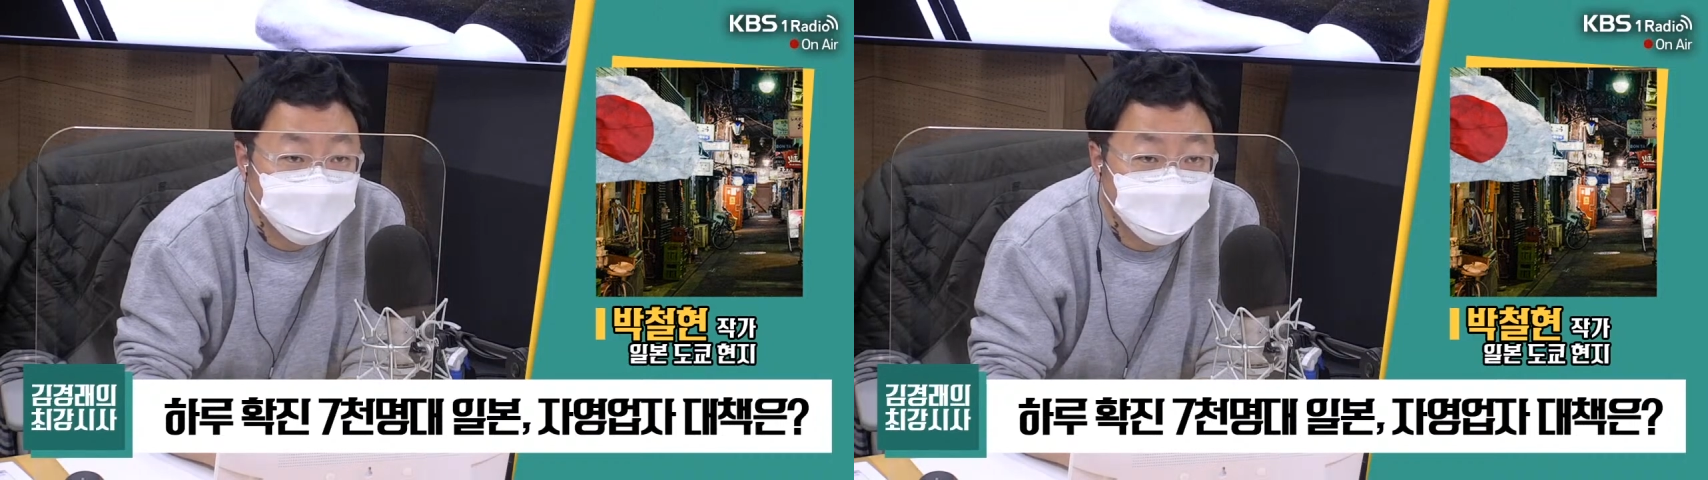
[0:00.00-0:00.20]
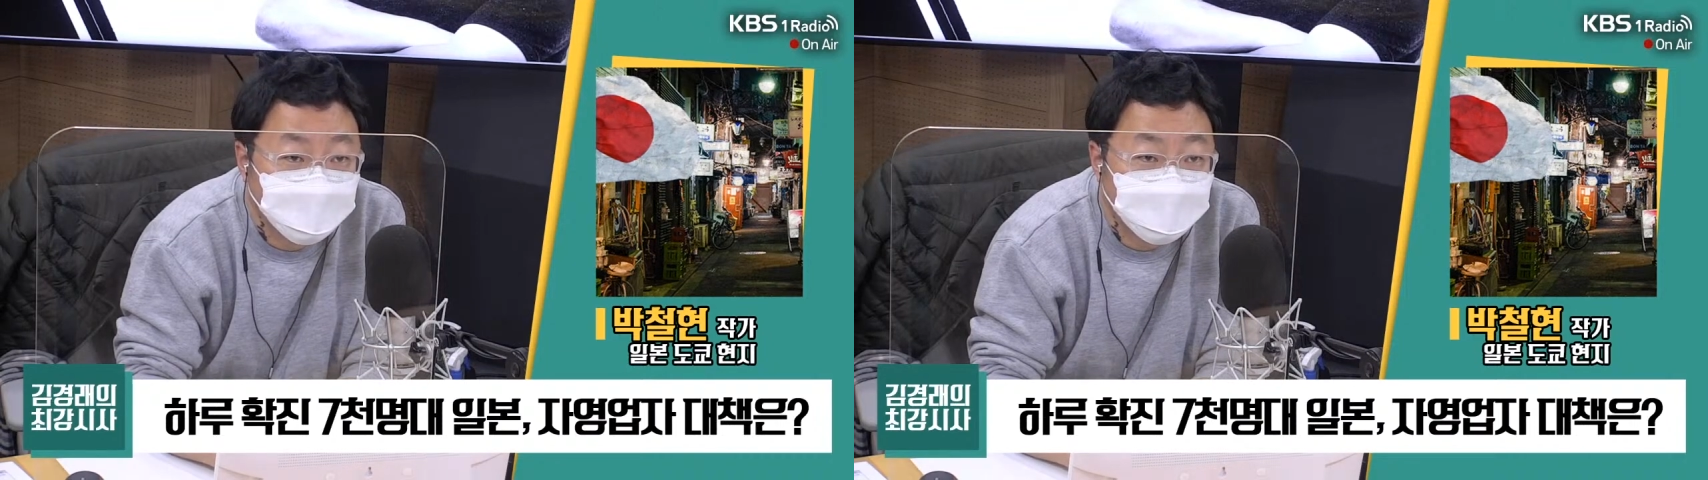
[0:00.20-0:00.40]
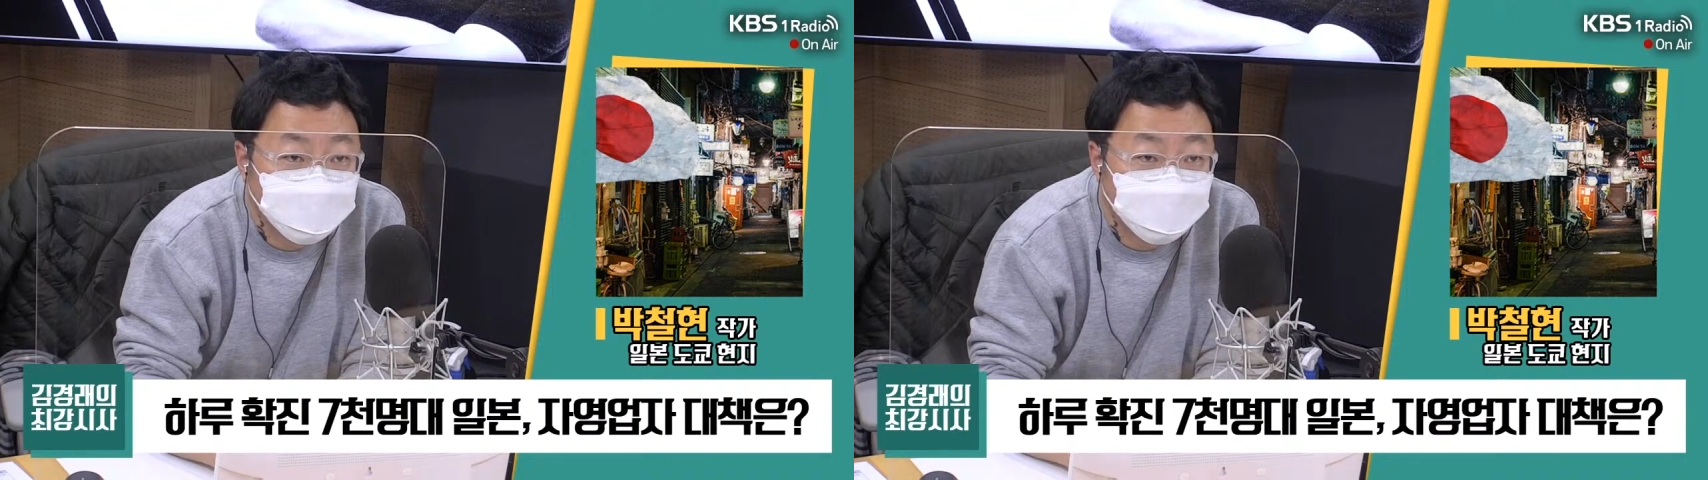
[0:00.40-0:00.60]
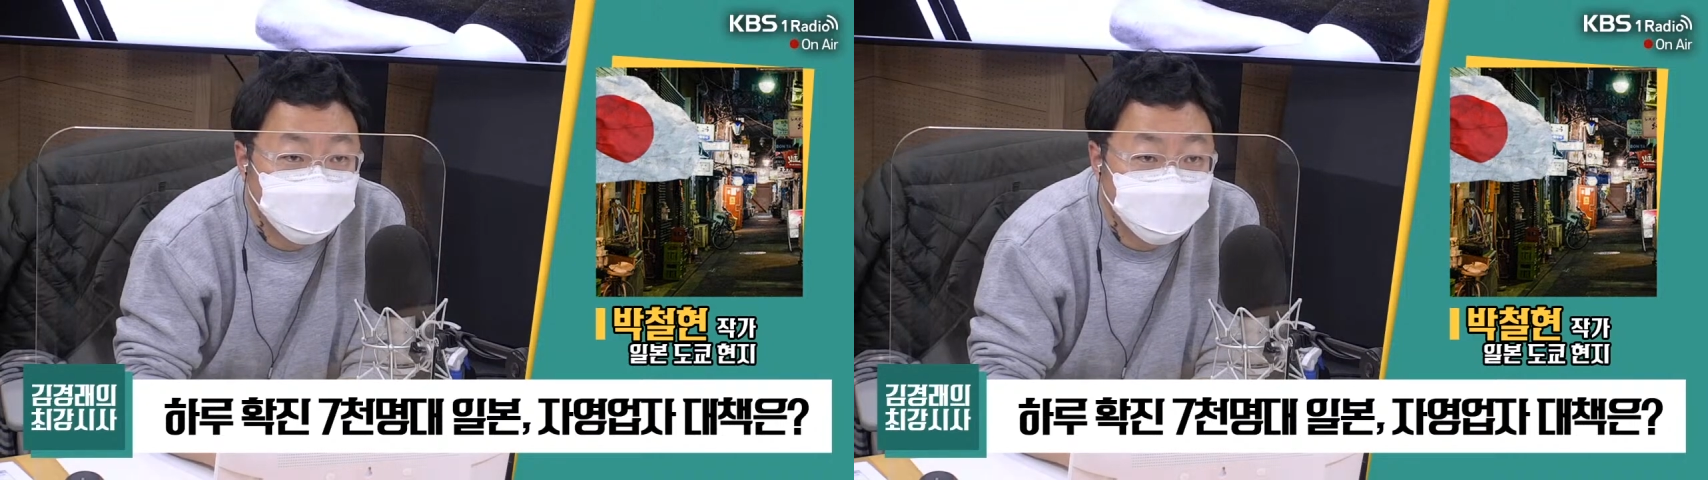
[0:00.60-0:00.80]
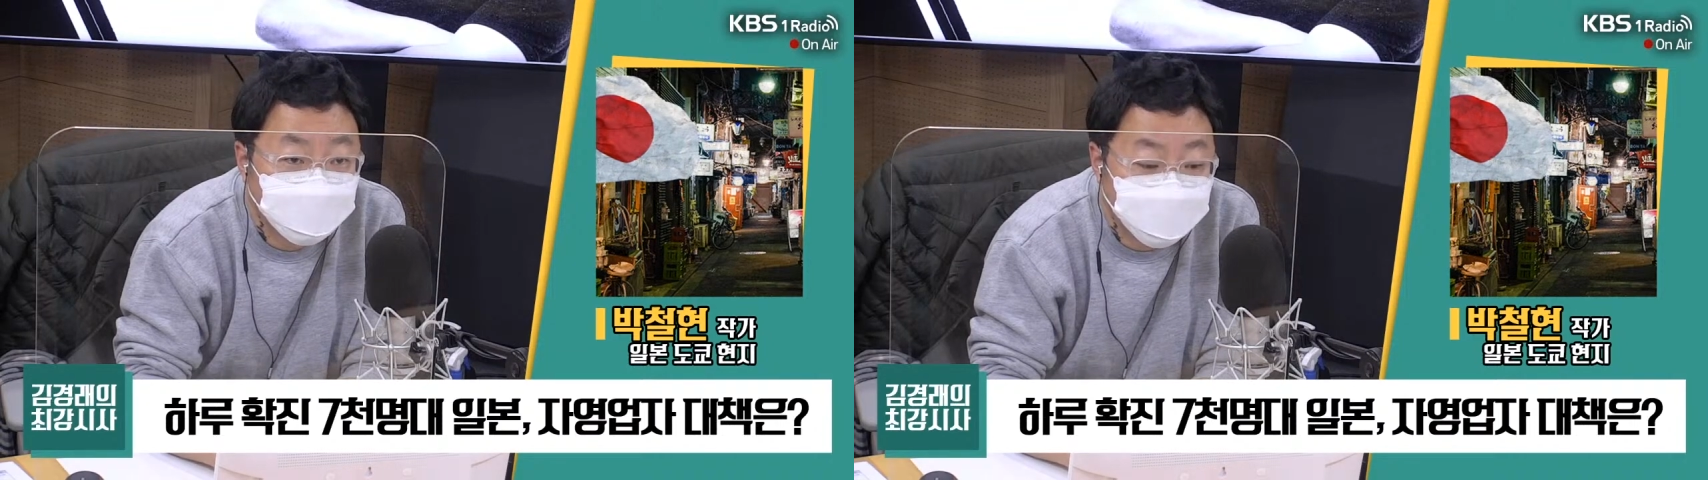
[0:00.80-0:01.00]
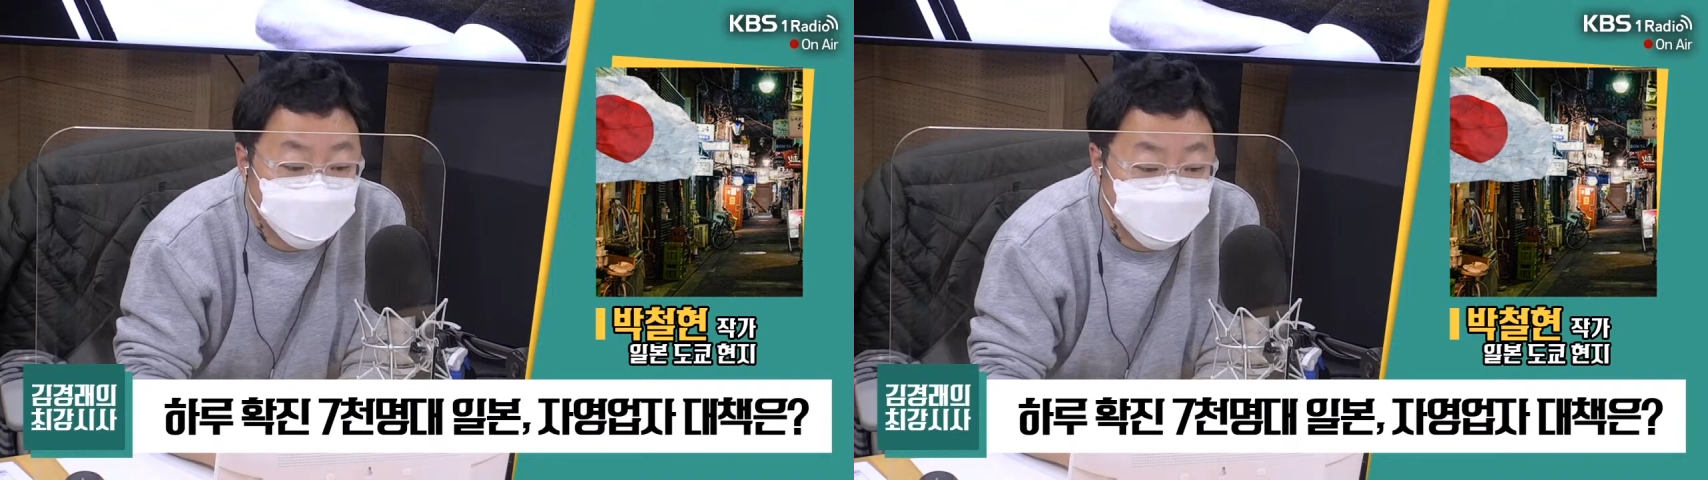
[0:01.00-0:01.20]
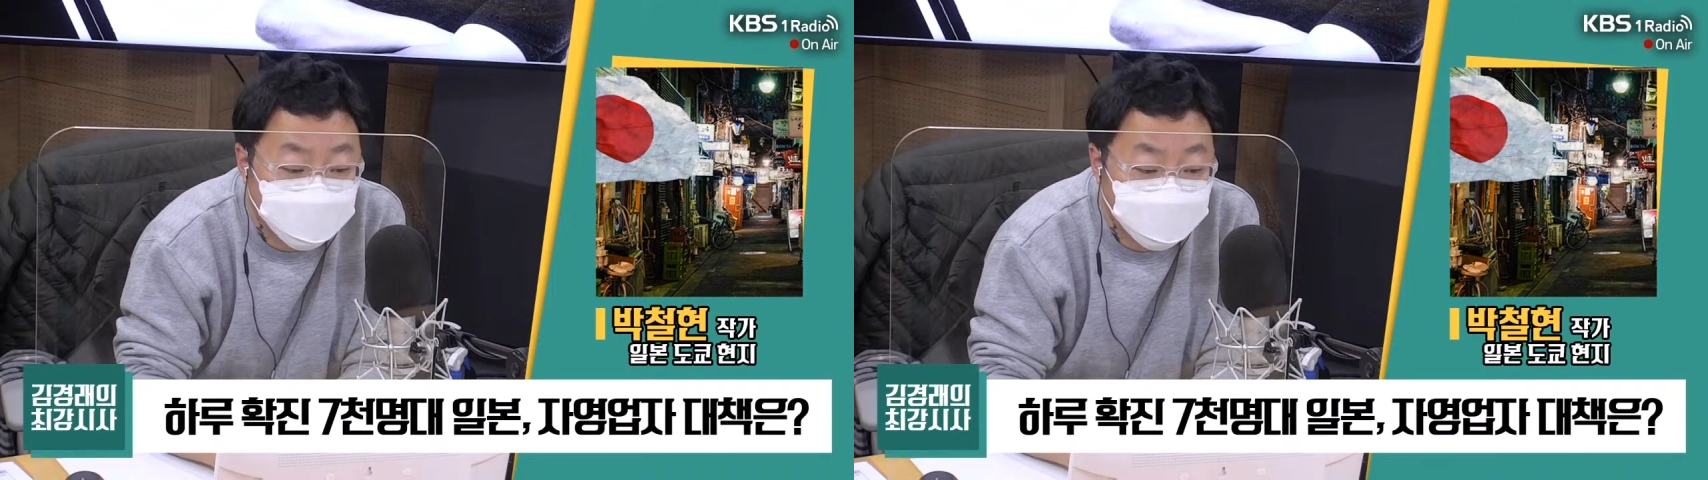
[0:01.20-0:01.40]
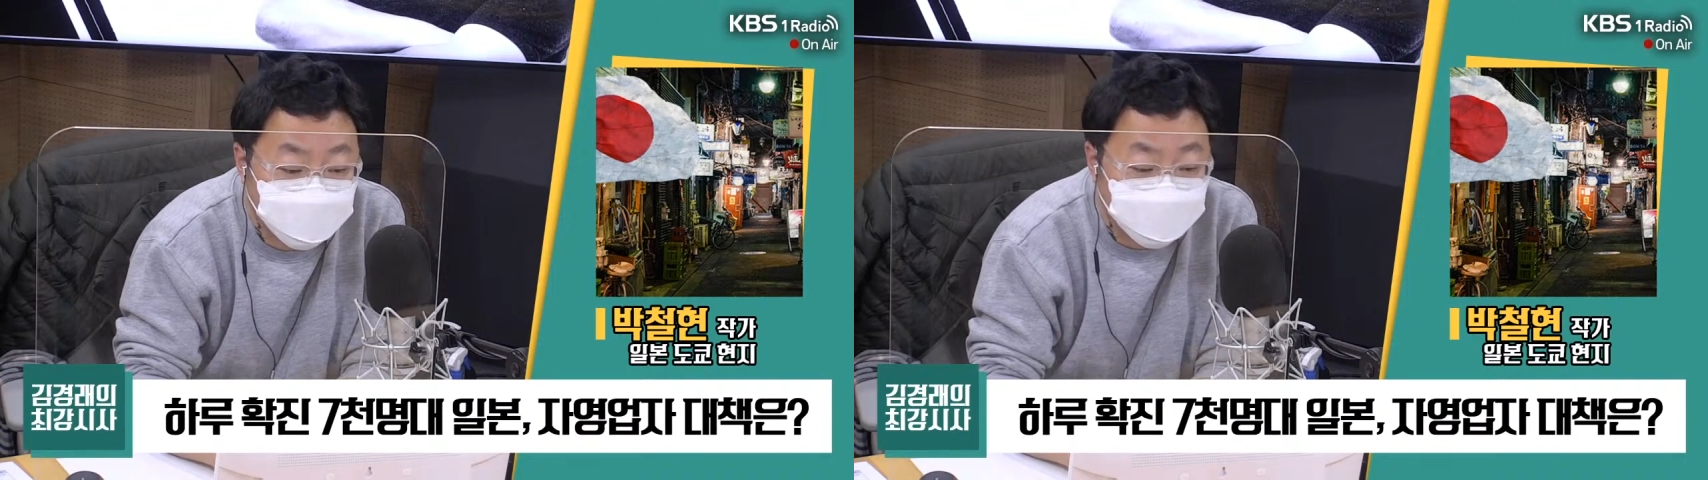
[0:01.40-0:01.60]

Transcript: 이게 이유가 있는데 예.